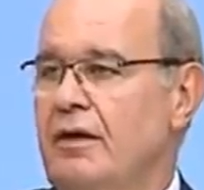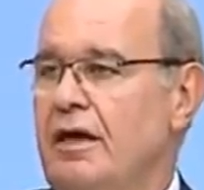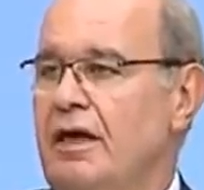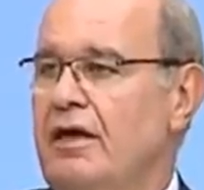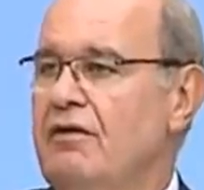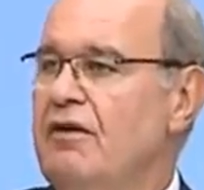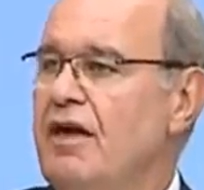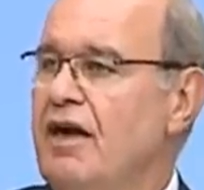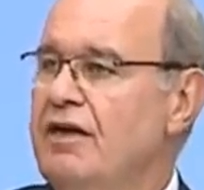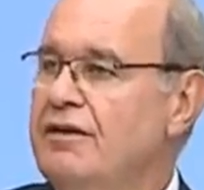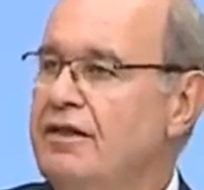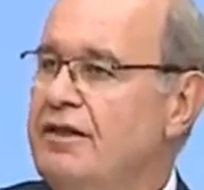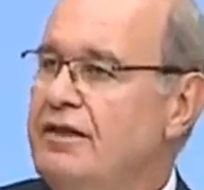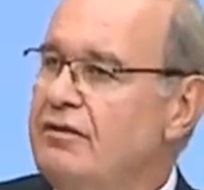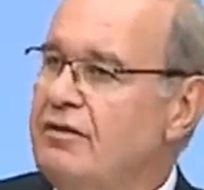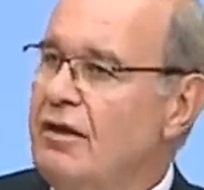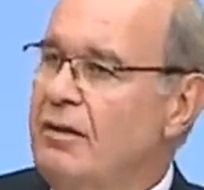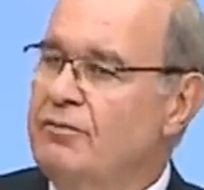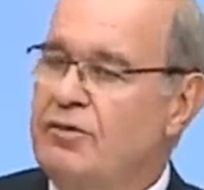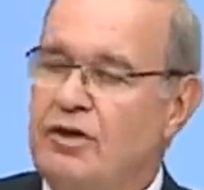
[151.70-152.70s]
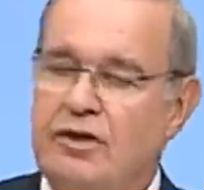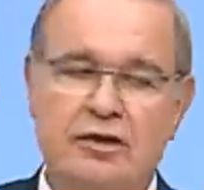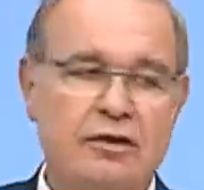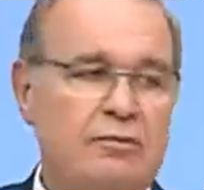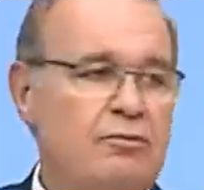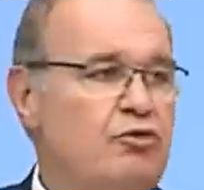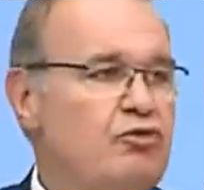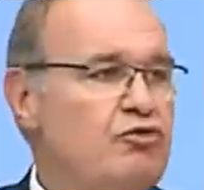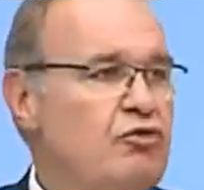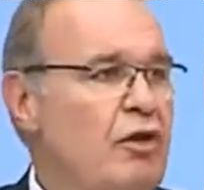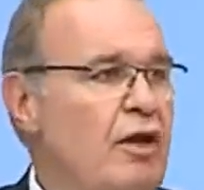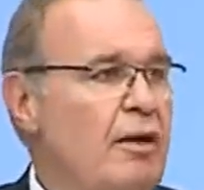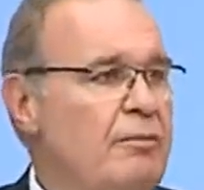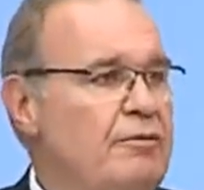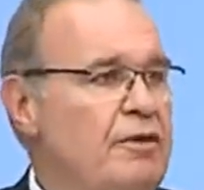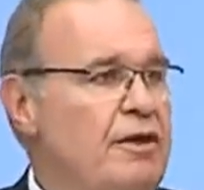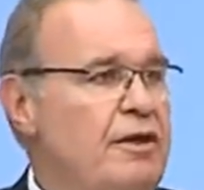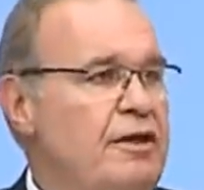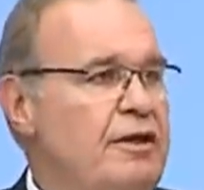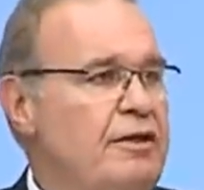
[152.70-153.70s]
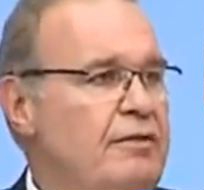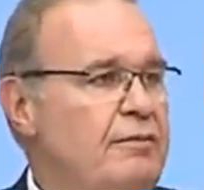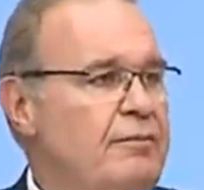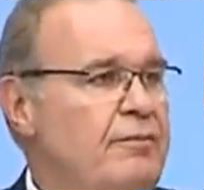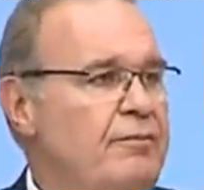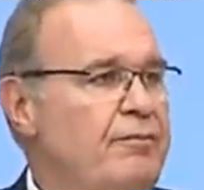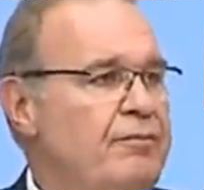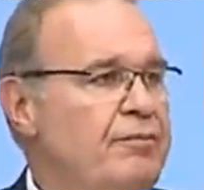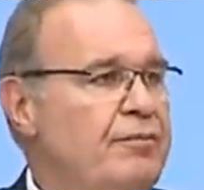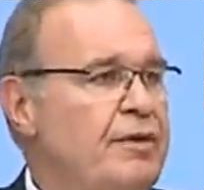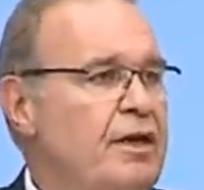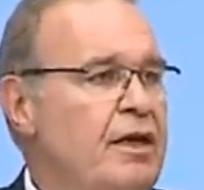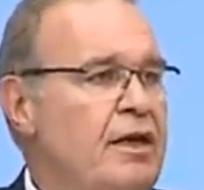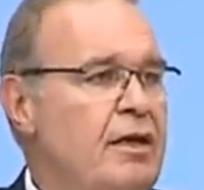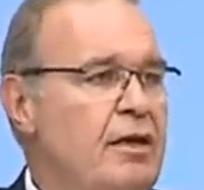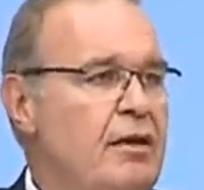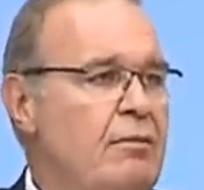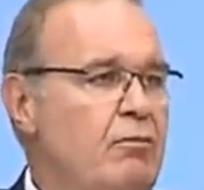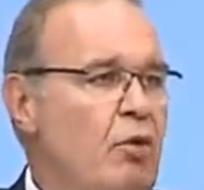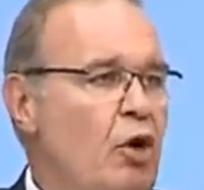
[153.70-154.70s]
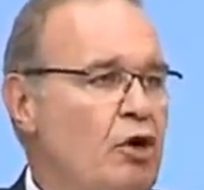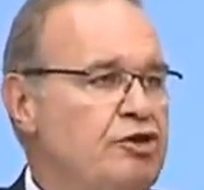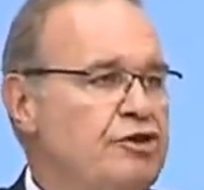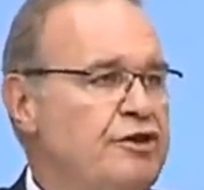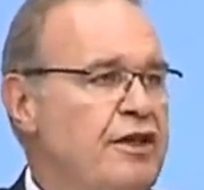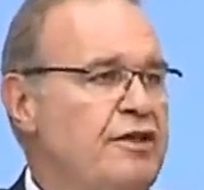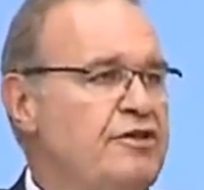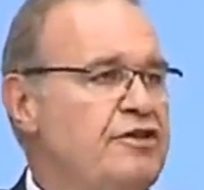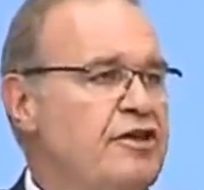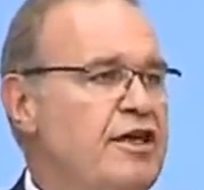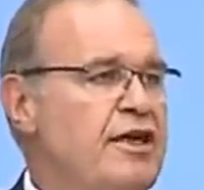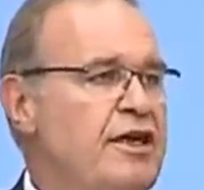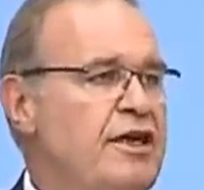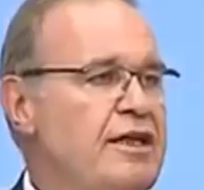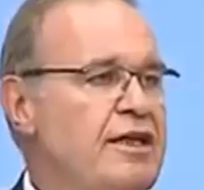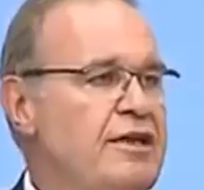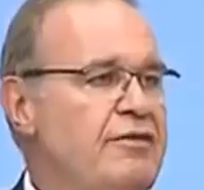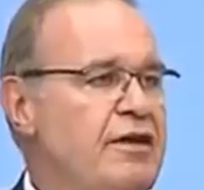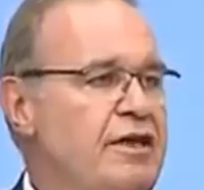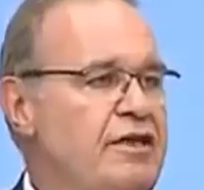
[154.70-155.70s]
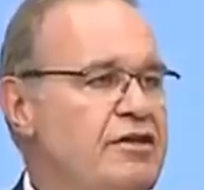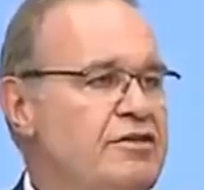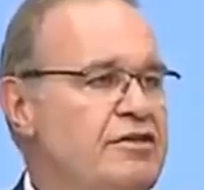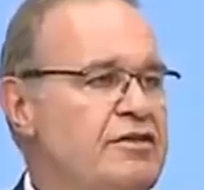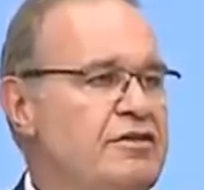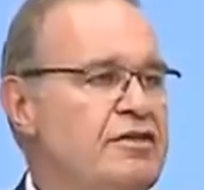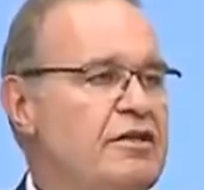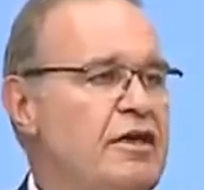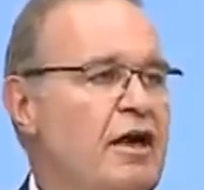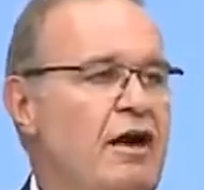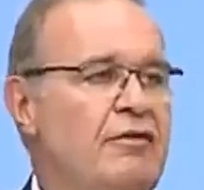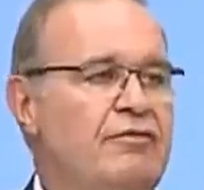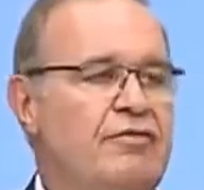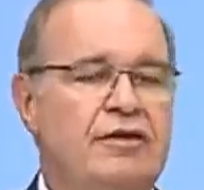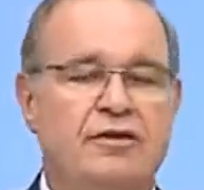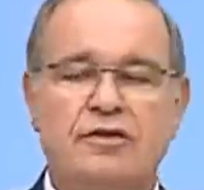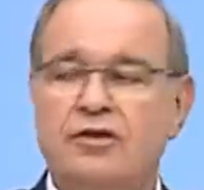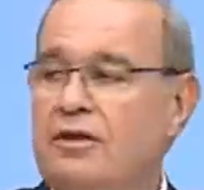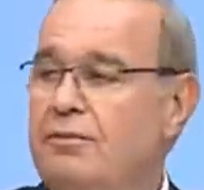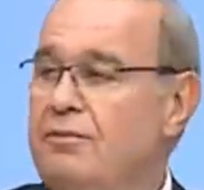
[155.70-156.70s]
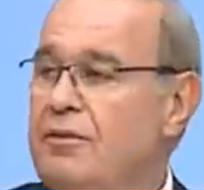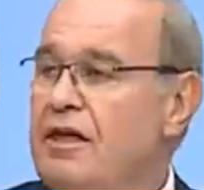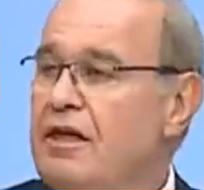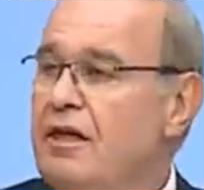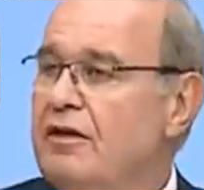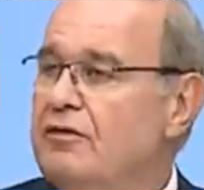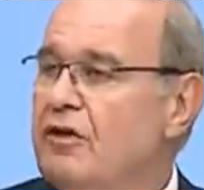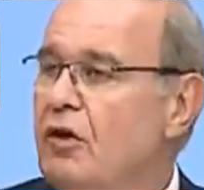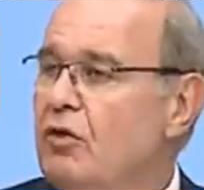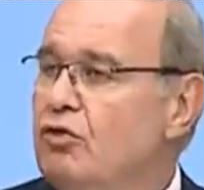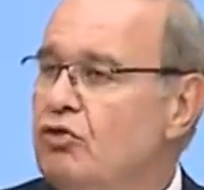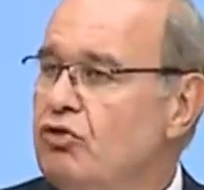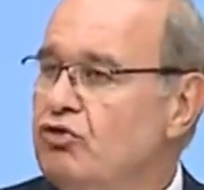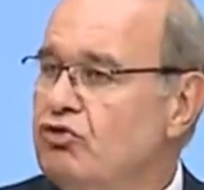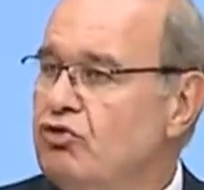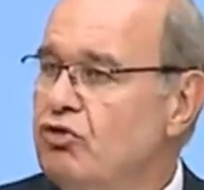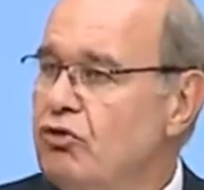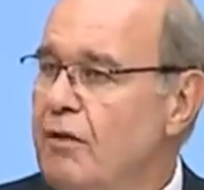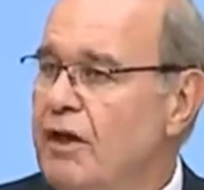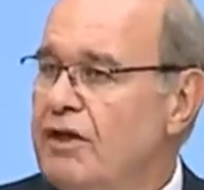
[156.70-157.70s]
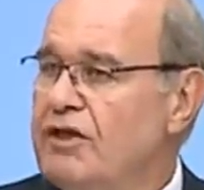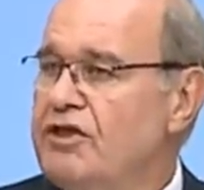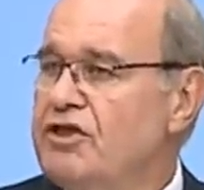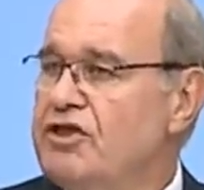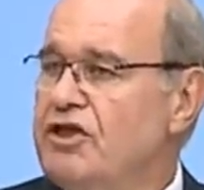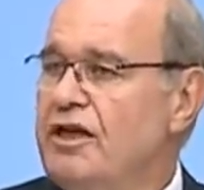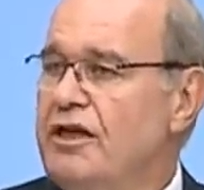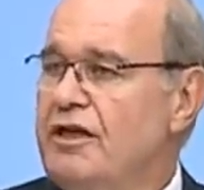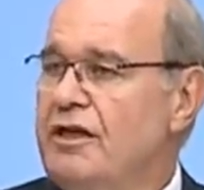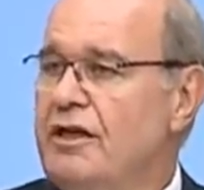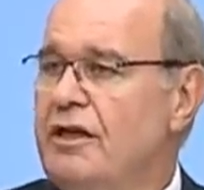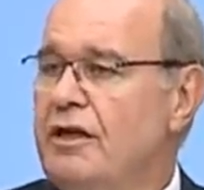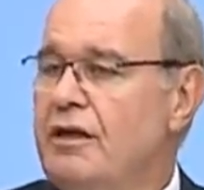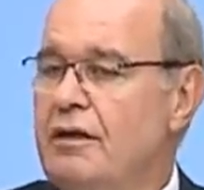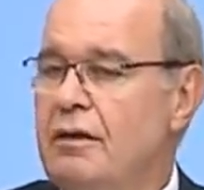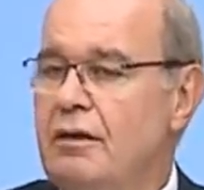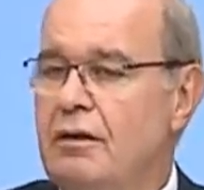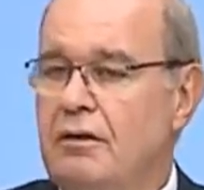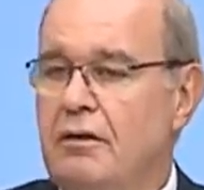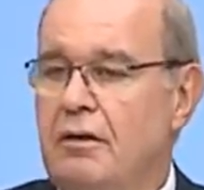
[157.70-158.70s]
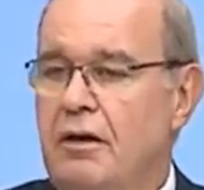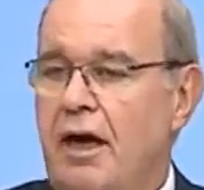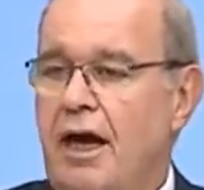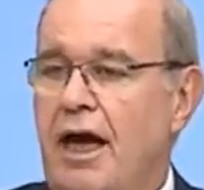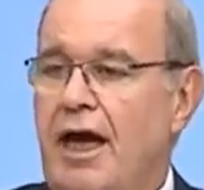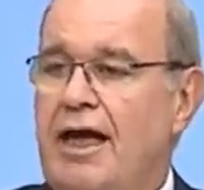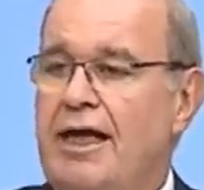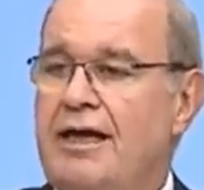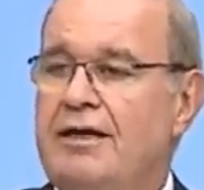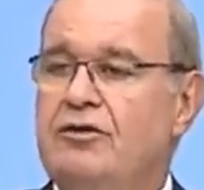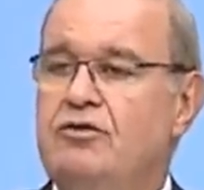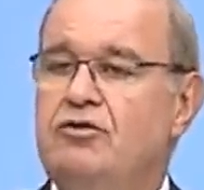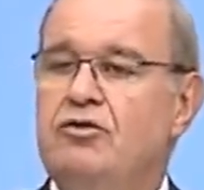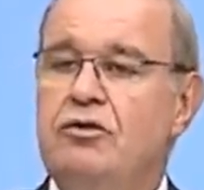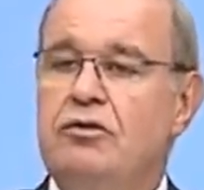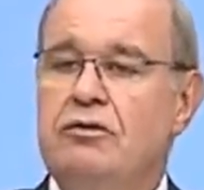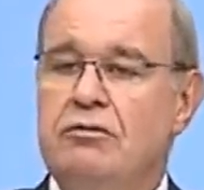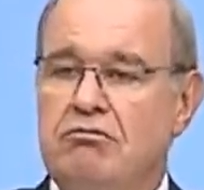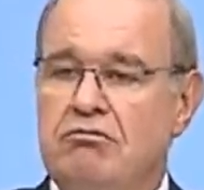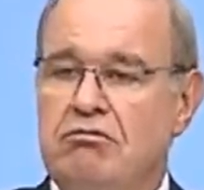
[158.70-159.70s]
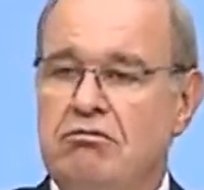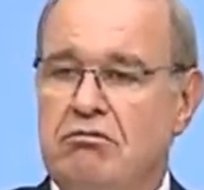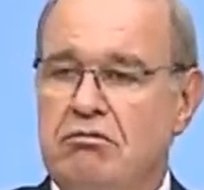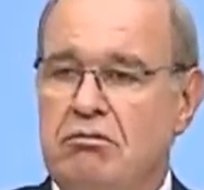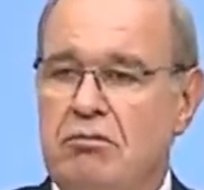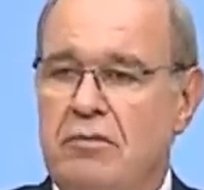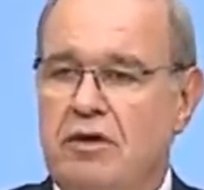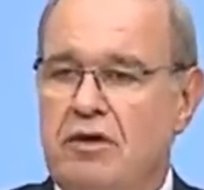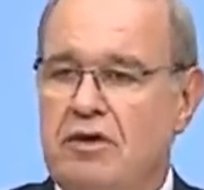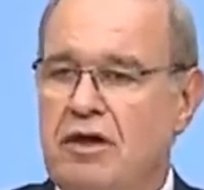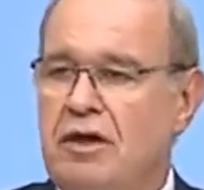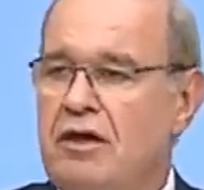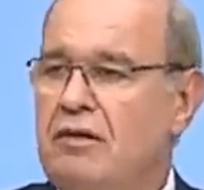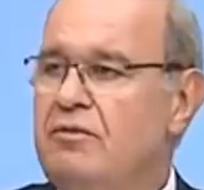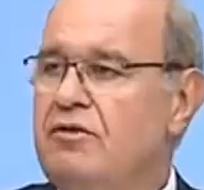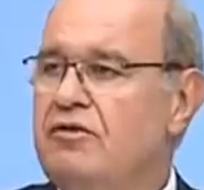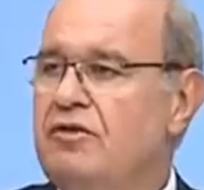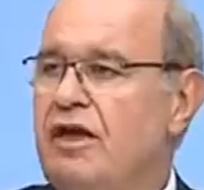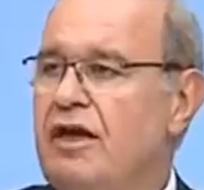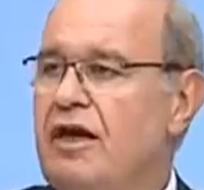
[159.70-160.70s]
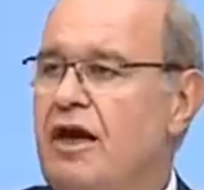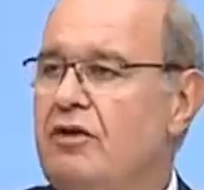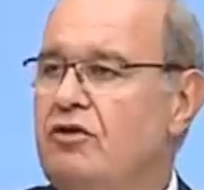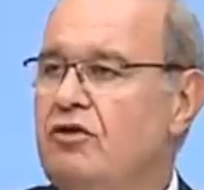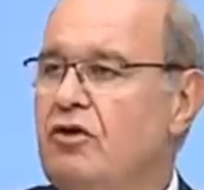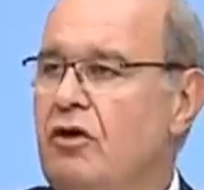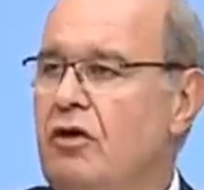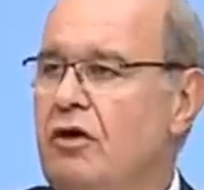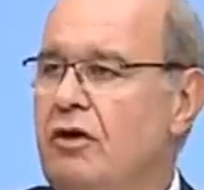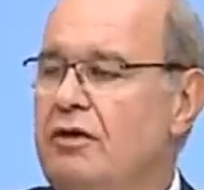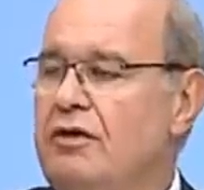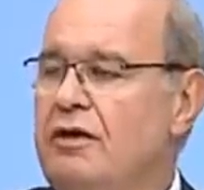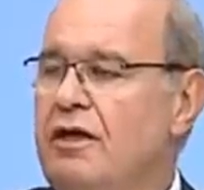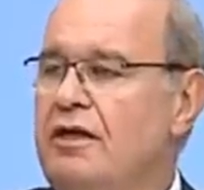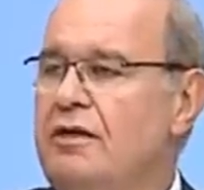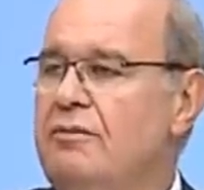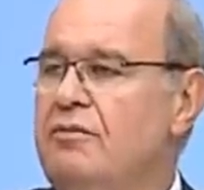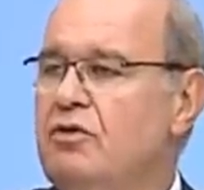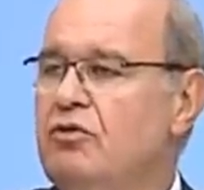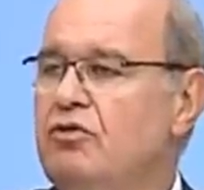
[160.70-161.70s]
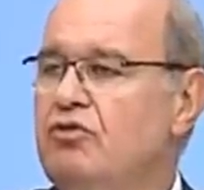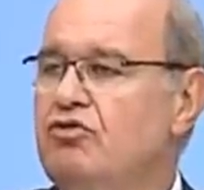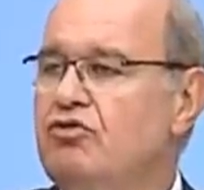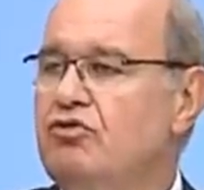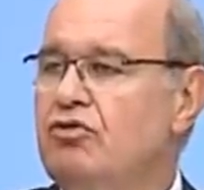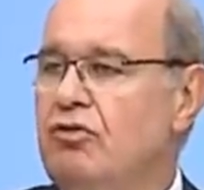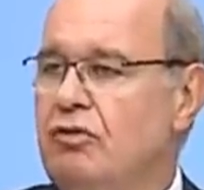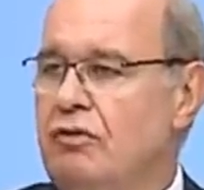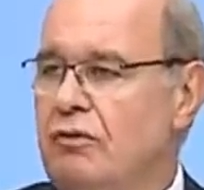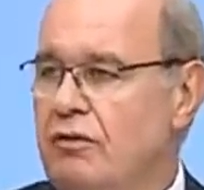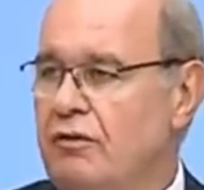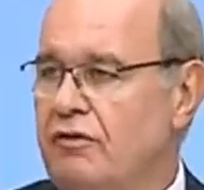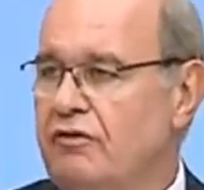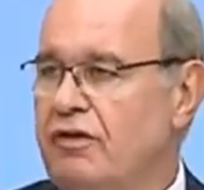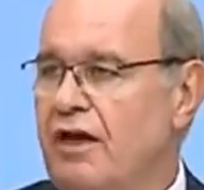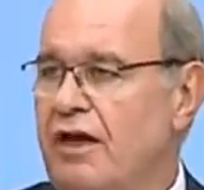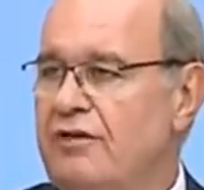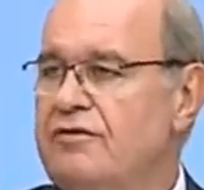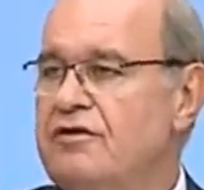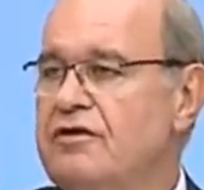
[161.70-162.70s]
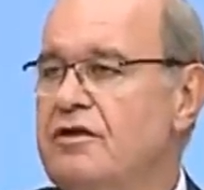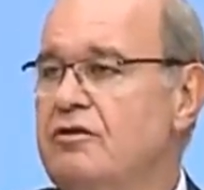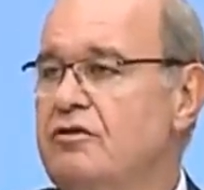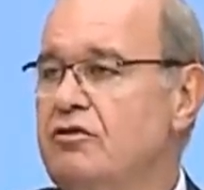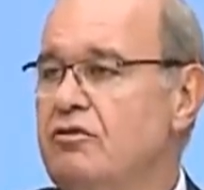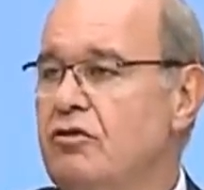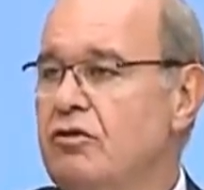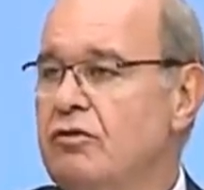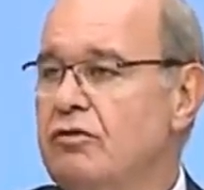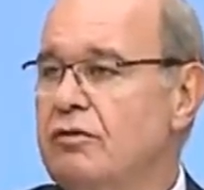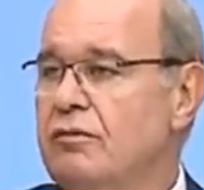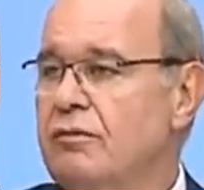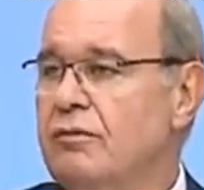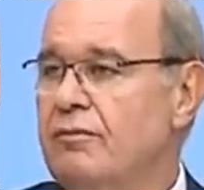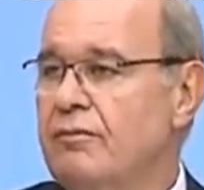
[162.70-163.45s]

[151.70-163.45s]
evlerdeki tam takır buzdolaplarının, boş tencereleri ve işsizlik afetini millete unutturmak için her gün yeni bir senaryo, yeni bir unsur servis ediliyor.